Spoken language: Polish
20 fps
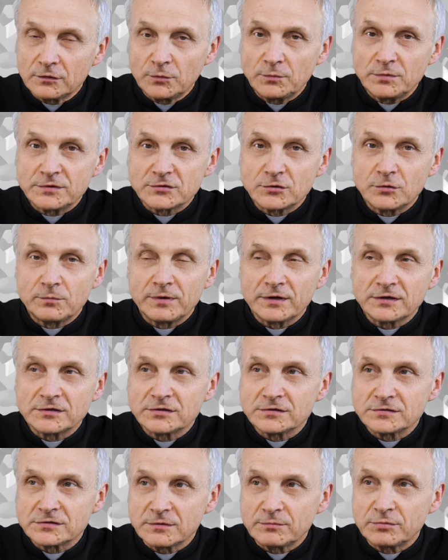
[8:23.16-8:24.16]
Do biskupa
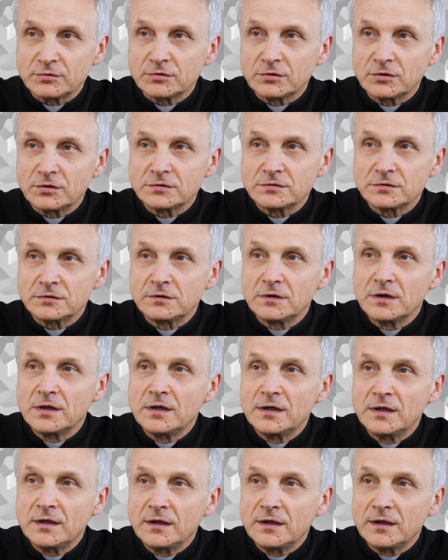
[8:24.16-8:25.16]
księża podchodzą,
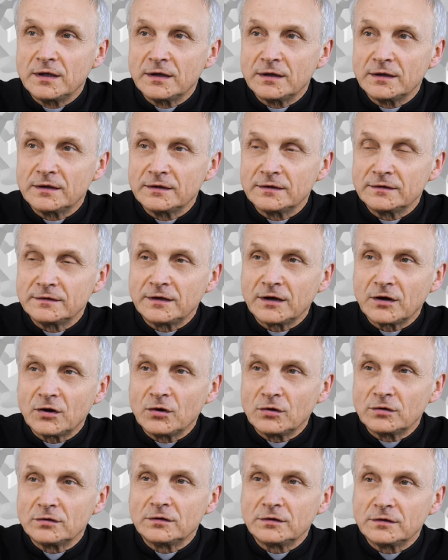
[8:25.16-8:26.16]
e,
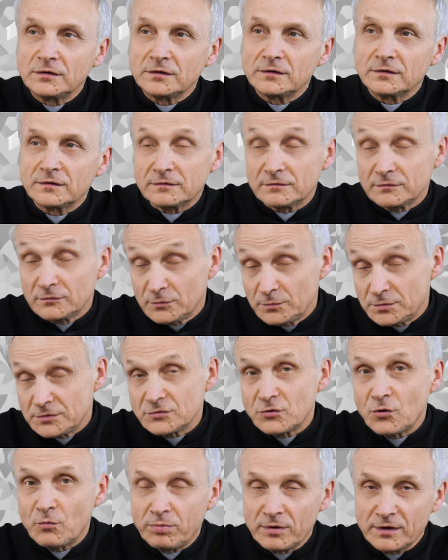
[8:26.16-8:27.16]
diakoni do
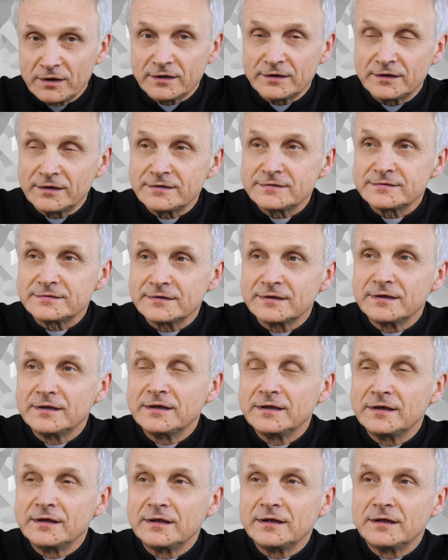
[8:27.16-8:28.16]
biskupa jak jest,
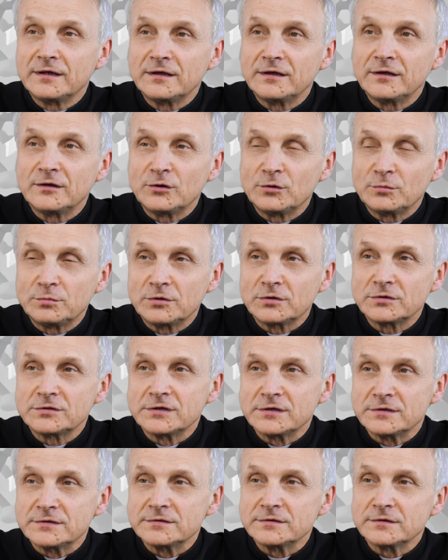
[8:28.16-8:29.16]
E, lub do
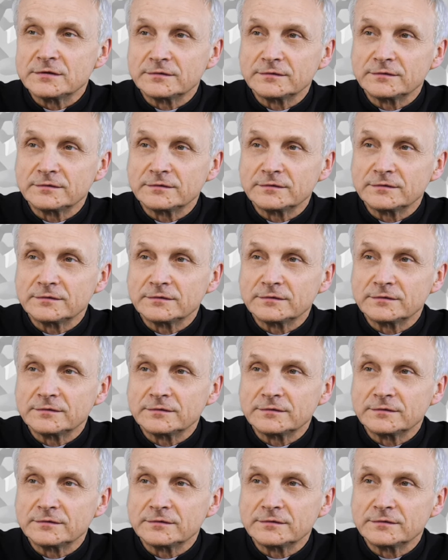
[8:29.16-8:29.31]
księdza.